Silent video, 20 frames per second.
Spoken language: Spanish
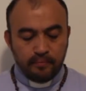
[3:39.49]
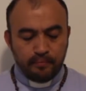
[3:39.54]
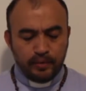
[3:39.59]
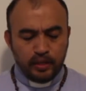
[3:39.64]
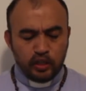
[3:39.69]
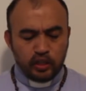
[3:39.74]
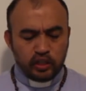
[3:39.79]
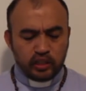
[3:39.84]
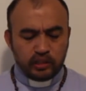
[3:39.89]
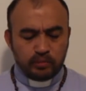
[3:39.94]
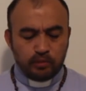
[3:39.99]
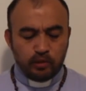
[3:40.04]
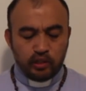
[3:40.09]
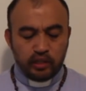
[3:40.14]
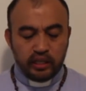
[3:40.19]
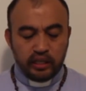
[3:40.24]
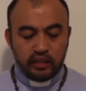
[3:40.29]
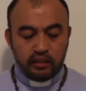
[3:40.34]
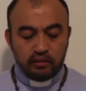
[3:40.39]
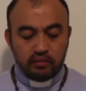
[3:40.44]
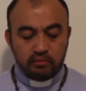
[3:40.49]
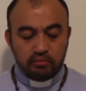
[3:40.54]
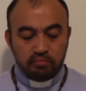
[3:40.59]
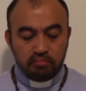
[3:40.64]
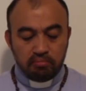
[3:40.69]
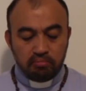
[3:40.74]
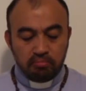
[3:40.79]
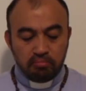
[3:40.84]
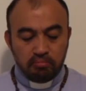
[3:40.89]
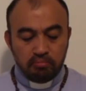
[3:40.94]
Pero ellos respondieron,
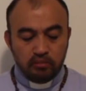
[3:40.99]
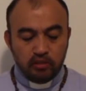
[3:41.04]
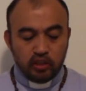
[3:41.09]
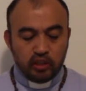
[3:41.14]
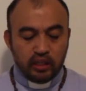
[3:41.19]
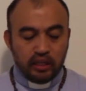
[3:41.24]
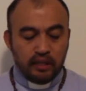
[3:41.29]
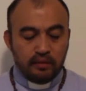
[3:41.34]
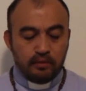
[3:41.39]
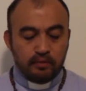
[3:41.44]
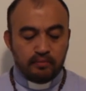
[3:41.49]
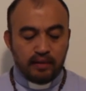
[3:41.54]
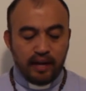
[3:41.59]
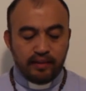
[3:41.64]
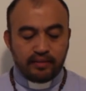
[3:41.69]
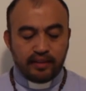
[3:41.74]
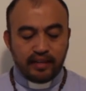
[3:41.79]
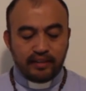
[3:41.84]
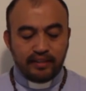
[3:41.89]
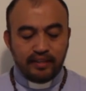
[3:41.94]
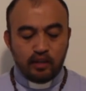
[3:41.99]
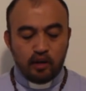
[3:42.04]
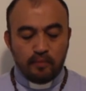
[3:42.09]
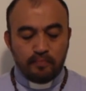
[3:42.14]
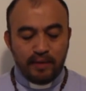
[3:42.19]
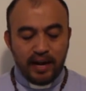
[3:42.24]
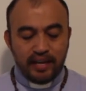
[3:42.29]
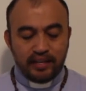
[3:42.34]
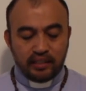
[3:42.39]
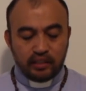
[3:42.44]
no tenemos más que
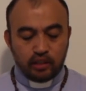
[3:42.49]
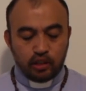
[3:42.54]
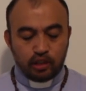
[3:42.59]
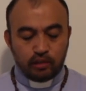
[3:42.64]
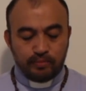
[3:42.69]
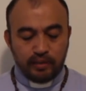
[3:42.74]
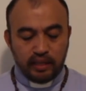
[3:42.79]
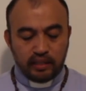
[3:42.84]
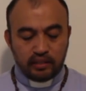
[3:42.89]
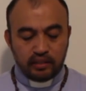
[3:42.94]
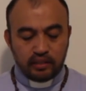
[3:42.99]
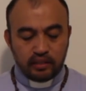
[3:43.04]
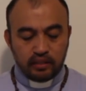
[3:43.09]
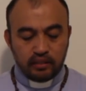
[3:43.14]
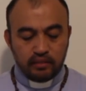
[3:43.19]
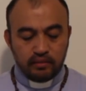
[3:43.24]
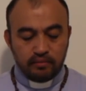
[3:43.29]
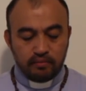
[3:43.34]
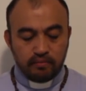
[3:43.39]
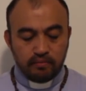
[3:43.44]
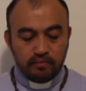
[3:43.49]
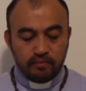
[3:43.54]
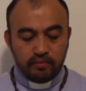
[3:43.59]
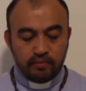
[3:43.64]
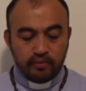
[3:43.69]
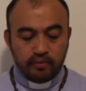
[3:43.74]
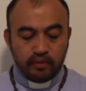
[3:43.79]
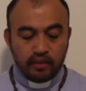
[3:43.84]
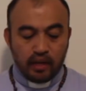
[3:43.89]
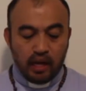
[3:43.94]
cinco panes y dos peces,
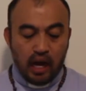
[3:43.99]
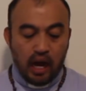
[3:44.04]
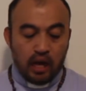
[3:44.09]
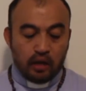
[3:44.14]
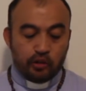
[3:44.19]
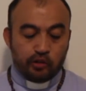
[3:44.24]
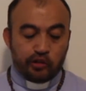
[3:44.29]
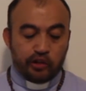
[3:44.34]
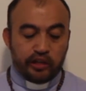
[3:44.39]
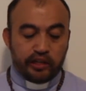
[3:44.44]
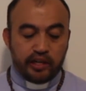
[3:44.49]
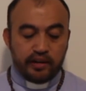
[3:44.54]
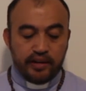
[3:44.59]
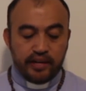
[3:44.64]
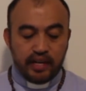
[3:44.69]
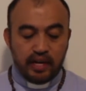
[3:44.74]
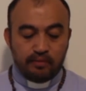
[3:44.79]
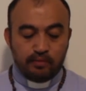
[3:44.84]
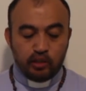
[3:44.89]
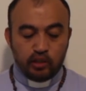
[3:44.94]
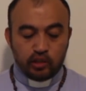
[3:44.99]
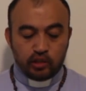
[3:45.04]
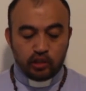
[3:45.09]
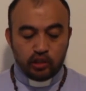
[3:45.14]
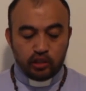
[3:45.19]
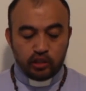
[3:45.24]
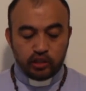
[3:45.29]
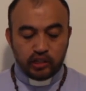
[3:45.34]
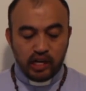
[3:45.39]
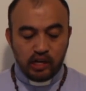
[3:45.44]
a no ser que vayamos
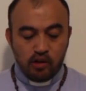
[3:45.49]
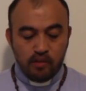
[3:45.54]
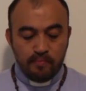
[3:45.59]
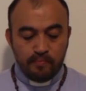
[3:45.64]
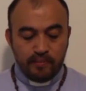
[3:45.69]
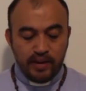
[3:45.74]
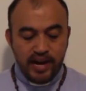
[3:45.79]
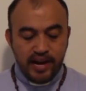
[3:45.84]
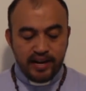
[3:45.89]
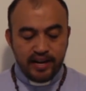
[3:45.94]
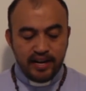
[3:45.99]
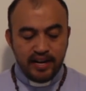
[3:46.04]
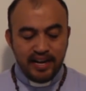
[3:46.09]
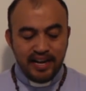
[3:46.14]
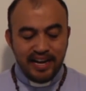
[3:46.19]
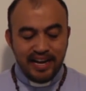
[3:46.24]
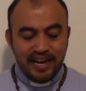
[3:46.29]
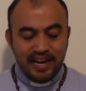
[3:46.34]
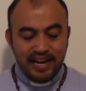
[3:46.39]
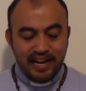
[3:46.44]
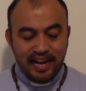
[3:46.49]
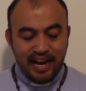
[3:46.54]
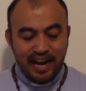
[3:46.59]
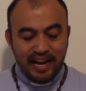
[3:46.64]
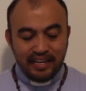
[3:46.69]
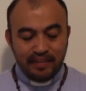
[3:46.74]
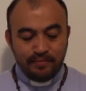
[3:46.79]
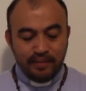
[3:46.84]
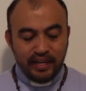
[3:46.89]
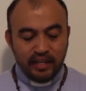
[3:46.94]
nosotros a comprar
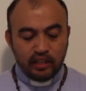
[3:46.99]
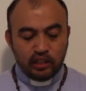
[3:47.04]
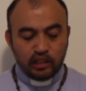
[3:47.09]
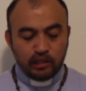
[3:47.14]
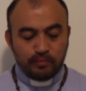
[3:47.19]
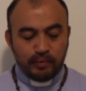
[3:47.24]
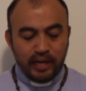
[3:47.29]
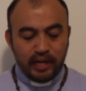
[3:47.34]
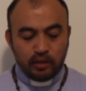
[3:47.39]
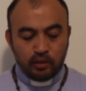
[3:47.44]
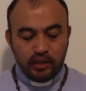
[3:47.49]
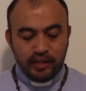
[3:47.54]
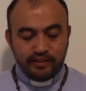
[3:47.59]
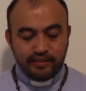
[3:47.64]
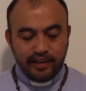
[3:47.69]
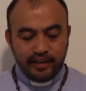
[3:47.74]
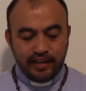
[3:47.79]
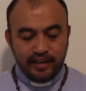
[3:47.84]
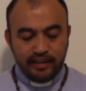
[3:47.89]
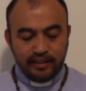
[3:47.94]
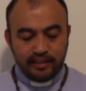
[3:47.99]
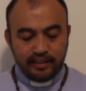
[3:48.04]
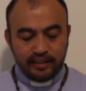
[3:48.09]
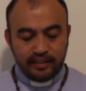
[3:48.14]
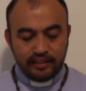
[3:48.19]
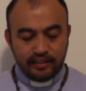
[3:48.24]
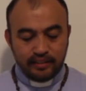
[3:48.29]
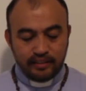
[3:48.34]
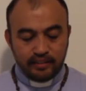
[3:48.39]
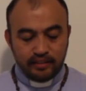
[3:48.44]
alimentos para toda esta
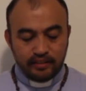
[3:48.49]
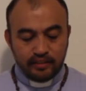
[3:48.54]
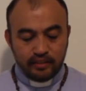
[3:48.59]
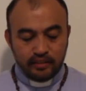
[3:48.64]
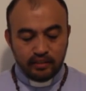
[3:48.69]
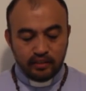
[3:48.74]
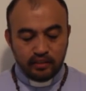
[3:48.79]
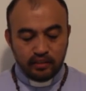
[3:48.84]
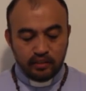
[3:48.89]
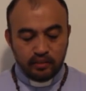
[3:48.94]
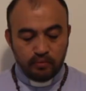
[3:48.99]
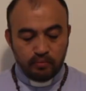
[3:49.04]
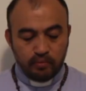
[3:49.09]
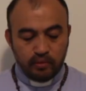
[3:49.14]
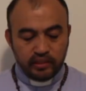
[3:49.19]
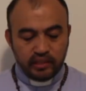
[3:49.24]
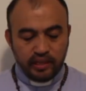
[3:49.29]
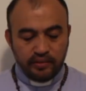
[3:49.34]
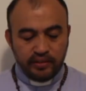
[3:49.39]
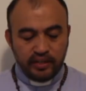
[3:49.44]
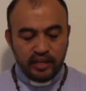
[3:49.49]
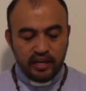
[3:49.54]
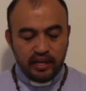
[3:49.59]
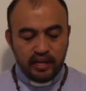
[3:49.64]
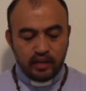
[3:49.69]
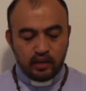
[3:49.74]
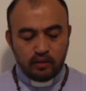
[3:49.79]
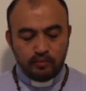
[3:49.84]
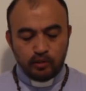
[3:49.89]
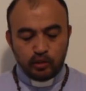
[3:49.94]
gente. Pues
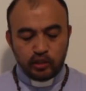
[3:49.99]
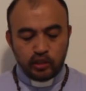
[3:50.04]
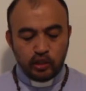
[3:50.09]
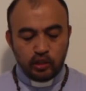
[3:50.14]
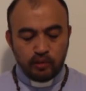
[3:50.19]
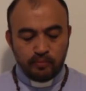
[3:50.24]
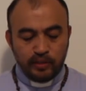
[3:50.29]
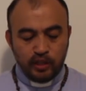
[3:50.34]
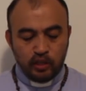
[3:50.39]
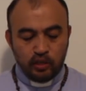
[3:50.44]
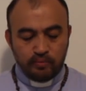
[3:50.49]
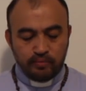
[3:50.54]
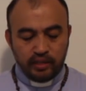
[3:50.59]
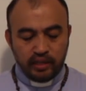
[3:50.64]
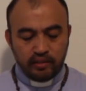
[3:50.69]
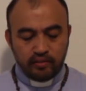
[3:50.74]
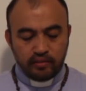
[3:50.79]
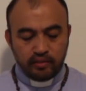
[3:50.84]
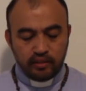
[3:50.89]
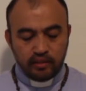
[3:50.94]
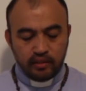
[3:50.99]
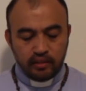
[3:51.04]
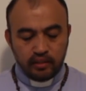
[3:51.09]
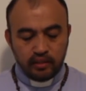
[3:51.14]
había como cinco mil hombres.